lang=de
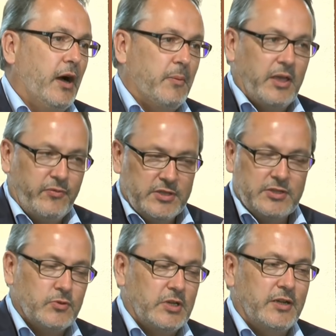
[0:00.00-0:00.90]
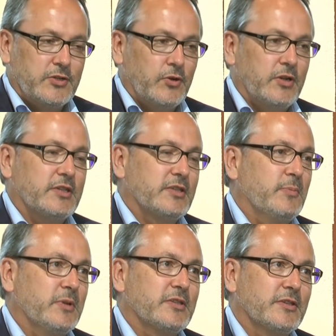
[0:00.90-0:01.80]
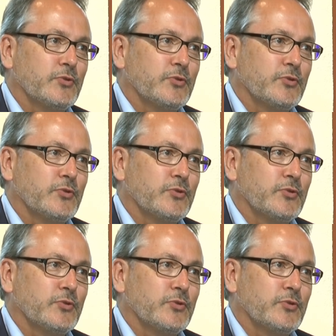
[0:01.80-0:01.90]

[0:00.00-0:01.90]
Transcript: Aber ich finde es total toll, dass jemand sich